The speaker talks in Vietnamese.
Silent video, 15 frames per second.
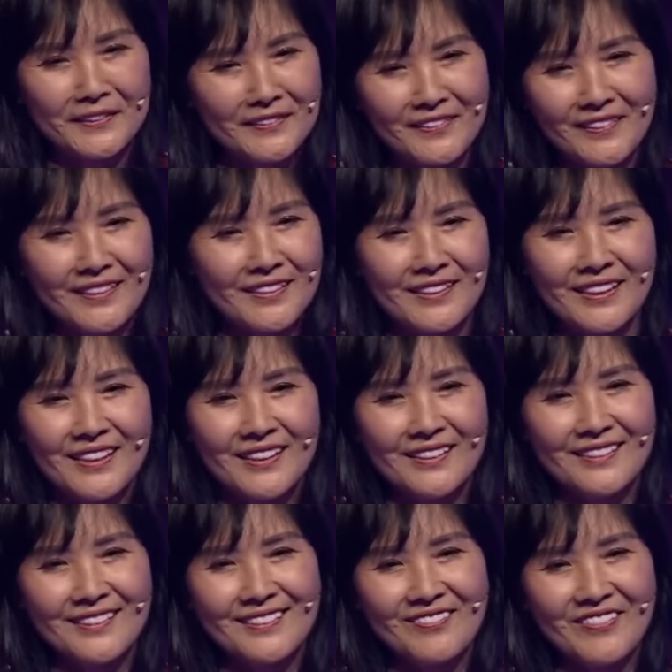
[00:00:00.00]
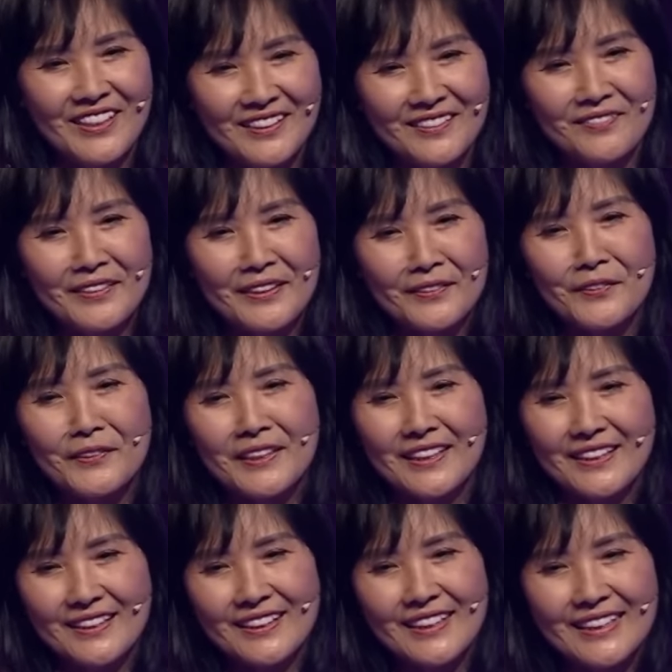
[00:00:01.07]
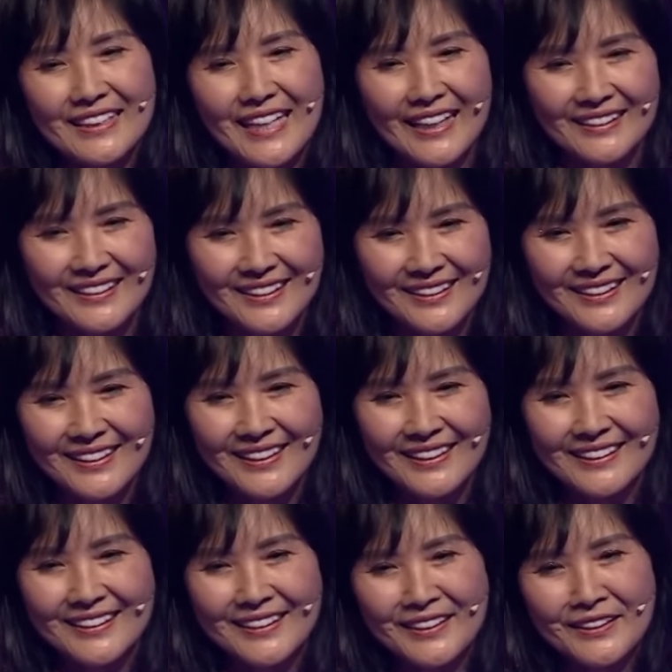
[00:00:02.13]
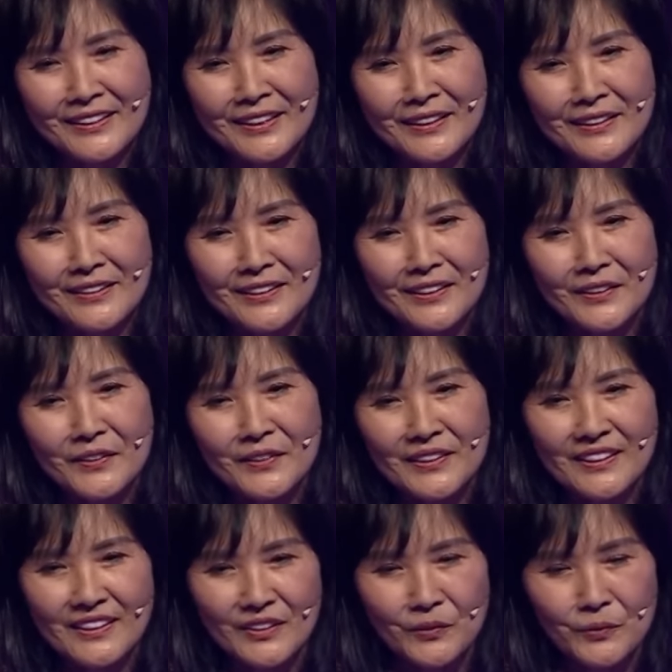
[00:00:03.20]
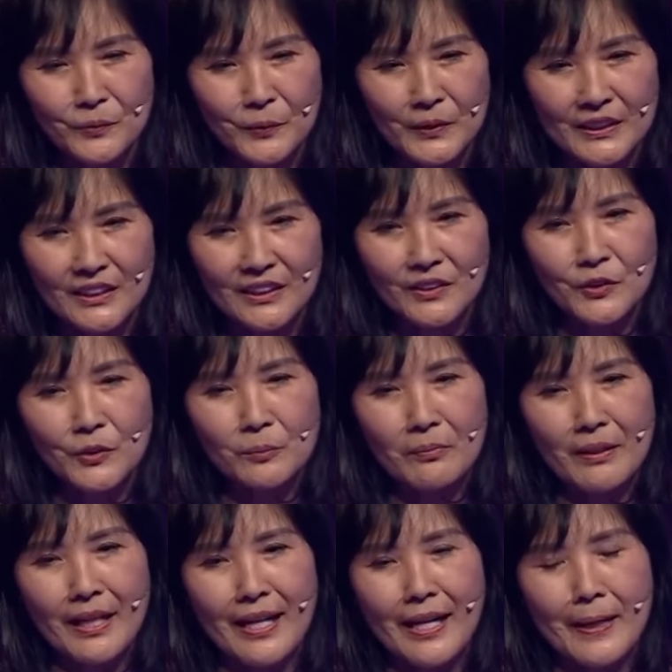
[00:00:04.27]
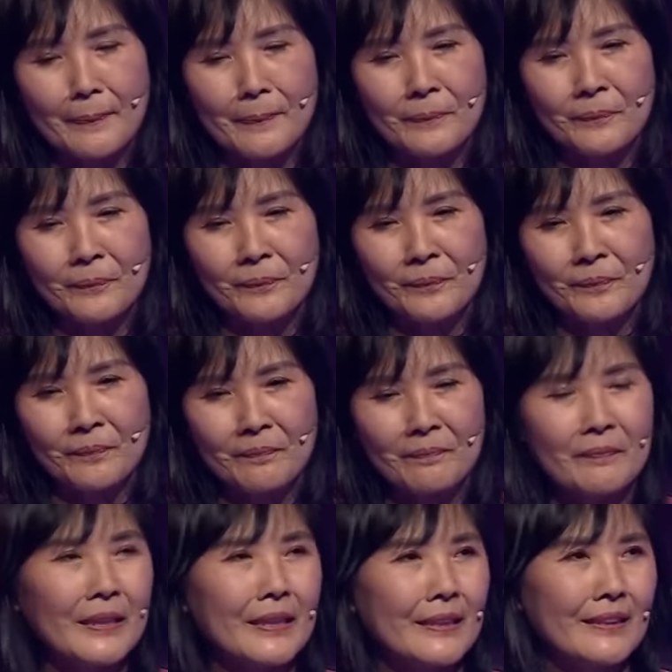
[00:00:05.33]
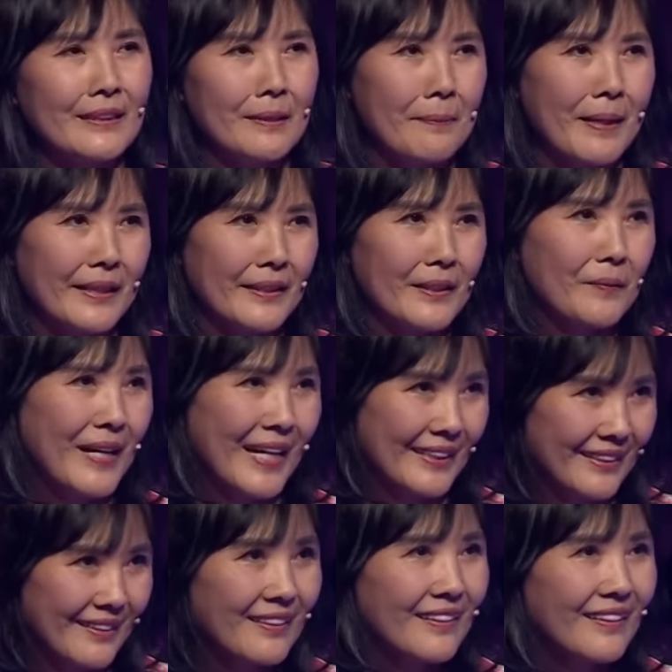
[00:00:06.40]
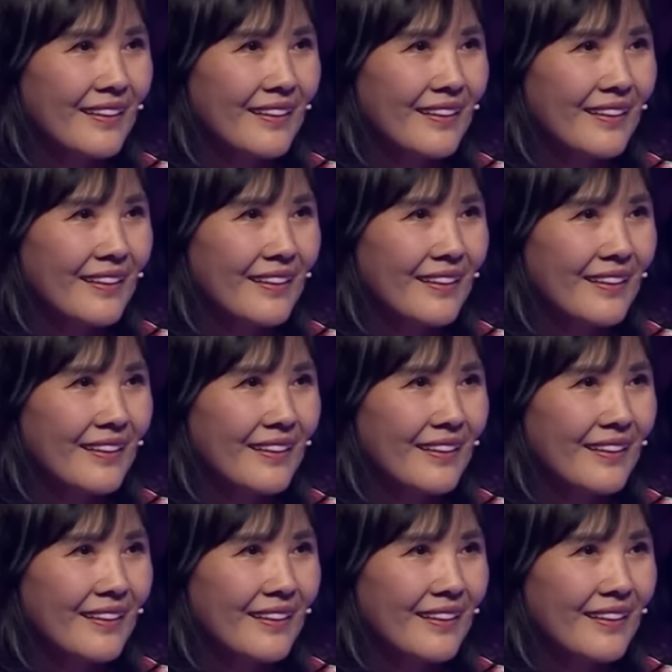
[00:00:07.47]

được nữa vâng vâng à, thôi để để chắc chắn ý, thì uh, cho tôi sử dụng quyền trợ giúp là mời người bạn đồng hành ạ